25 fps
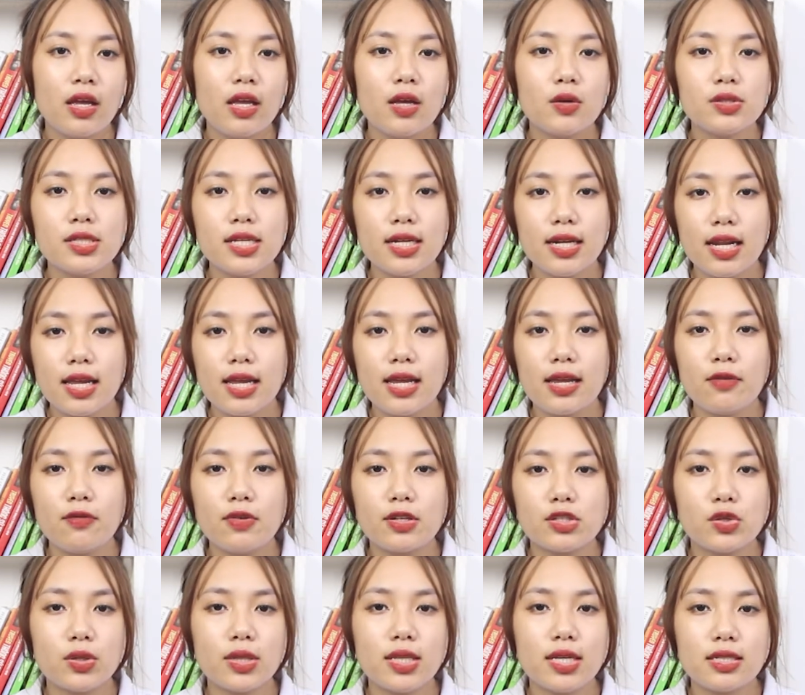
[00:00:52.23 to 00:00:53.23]
Yếu sinh lý
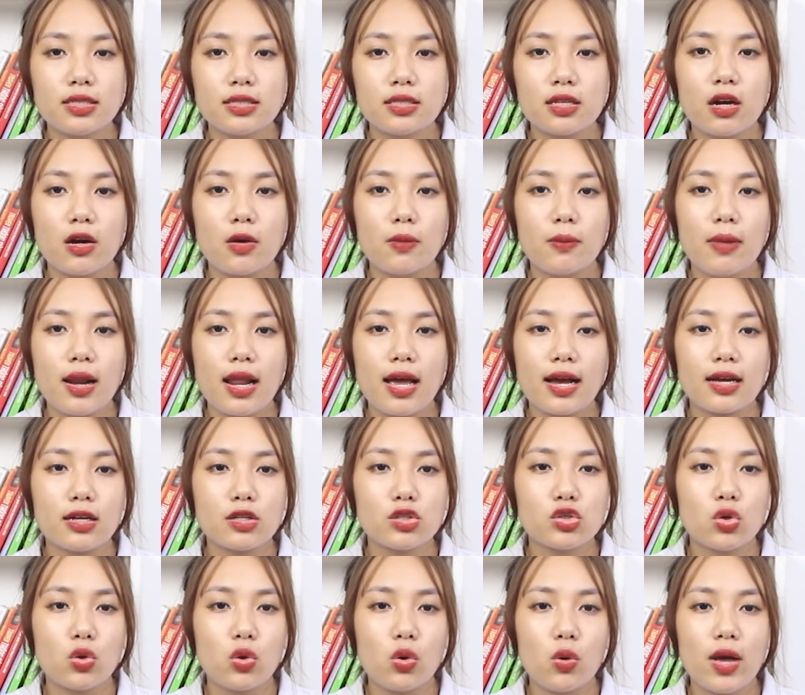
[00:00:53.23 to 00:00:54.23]
và xuất tinh sớm là
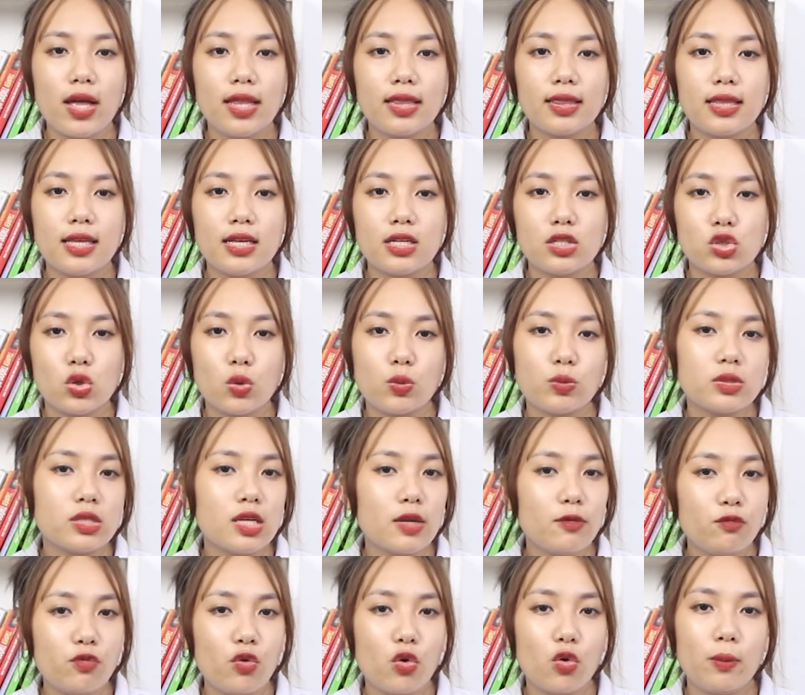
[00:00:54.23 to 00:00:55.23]
các rối loạn tình dục
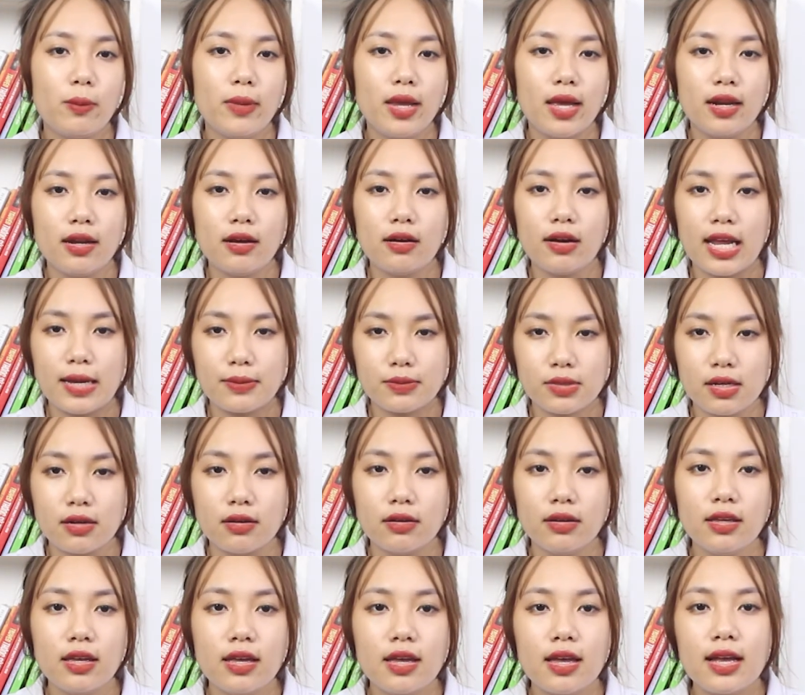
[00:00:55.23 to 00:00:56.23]
rất phổ biến ở nam
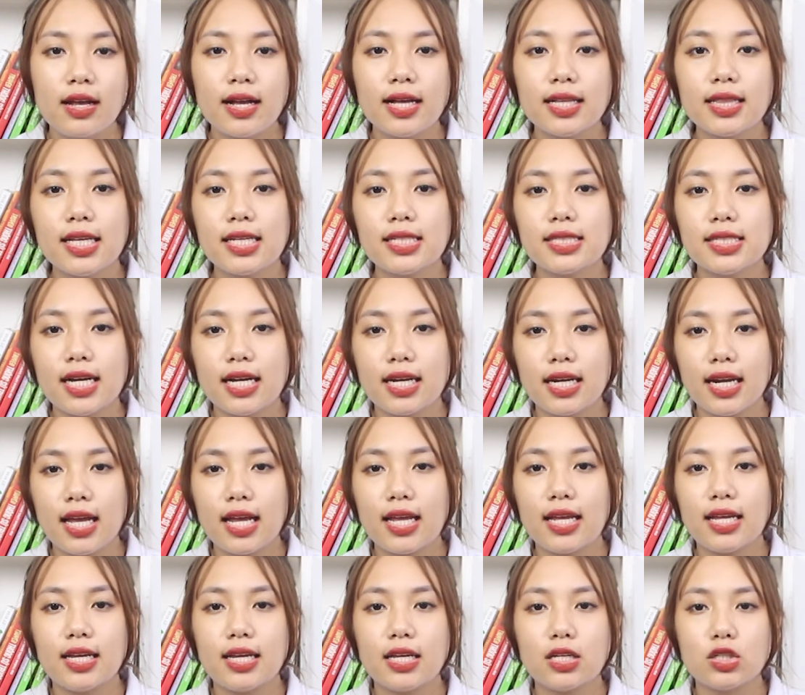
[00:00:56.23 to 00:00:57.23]
giới. Các tình trạng
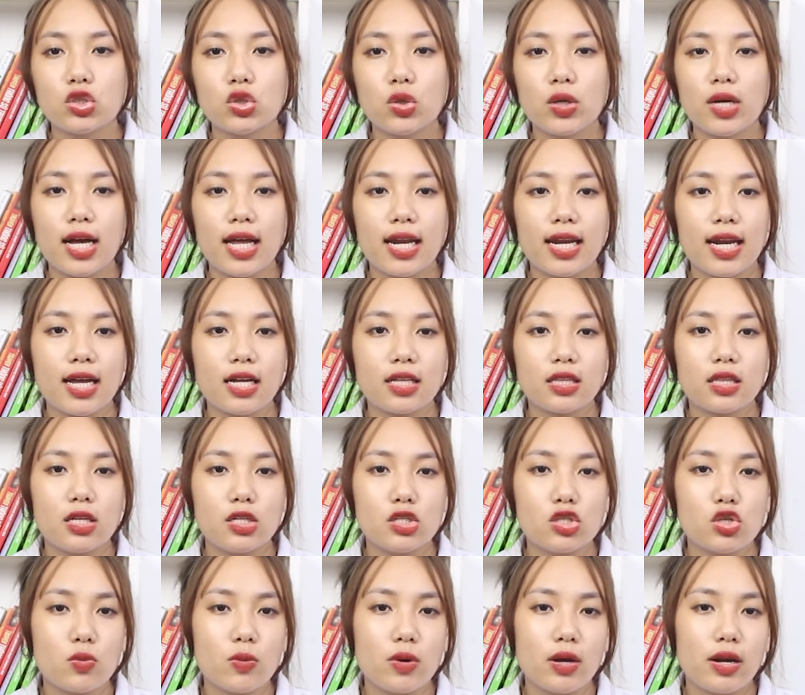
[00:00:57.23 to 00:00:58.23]
này khiến cho khả năng
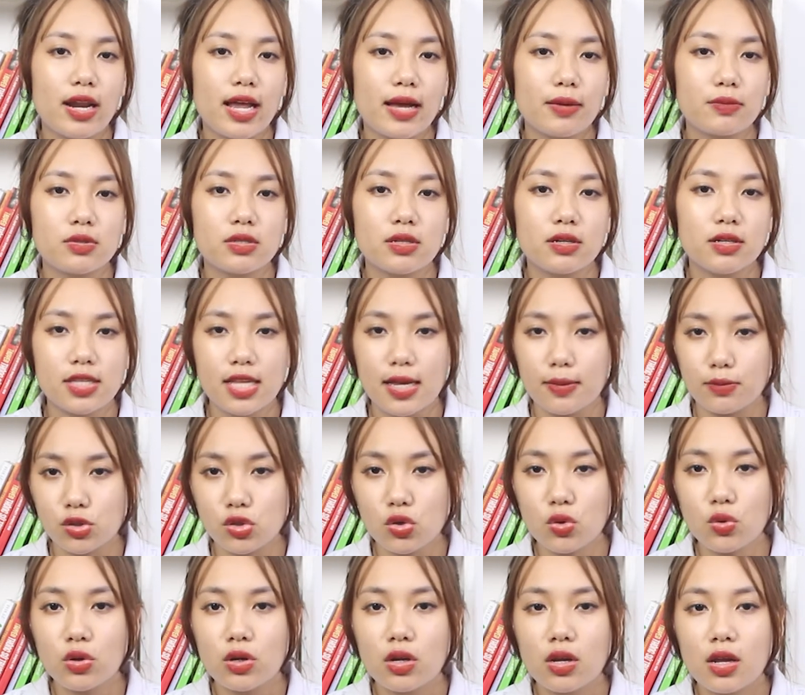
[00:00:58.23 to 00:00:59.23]
tình dục ở nam giới giảm
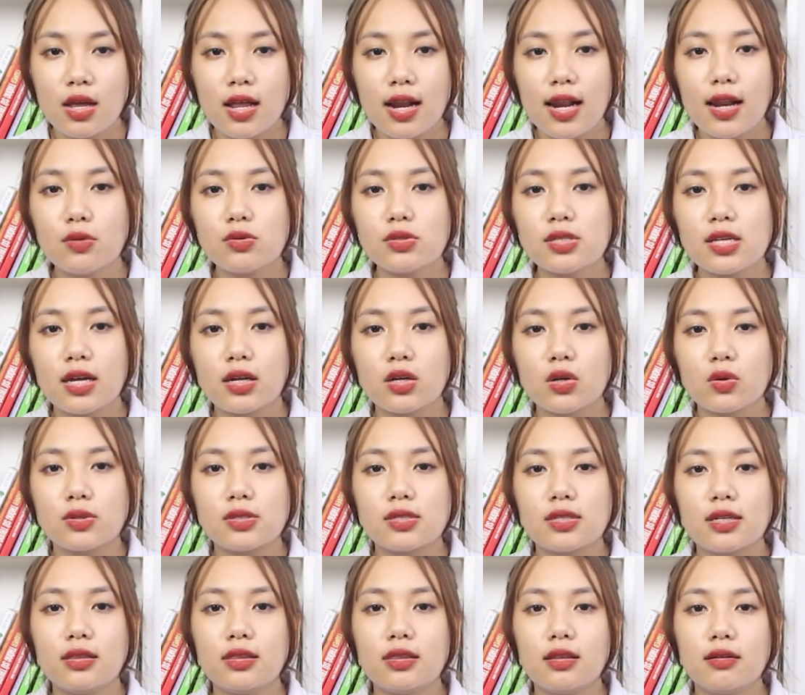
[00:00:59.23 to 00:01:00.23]
sút, lâu dần
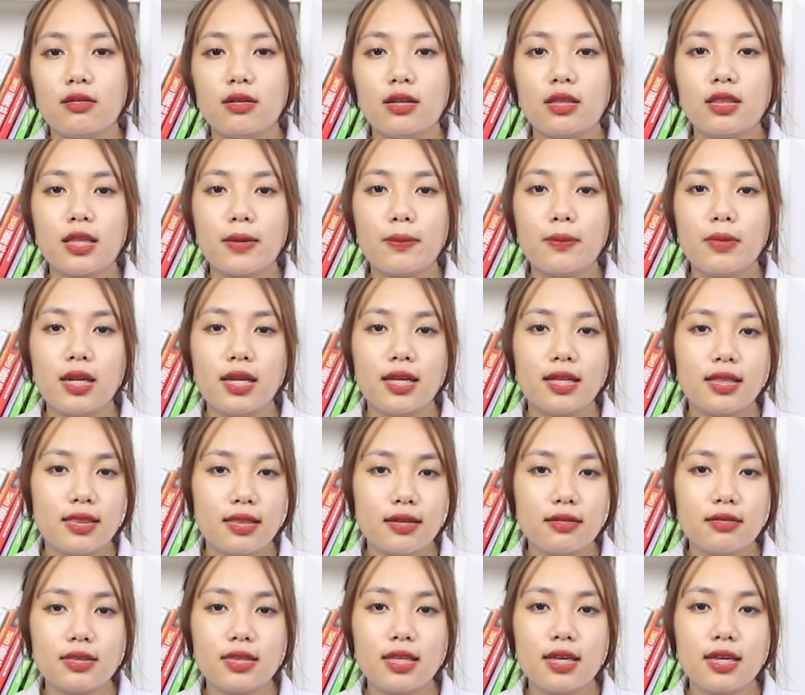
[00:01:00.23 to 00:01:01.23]
còn dẫn tới tâm lý tự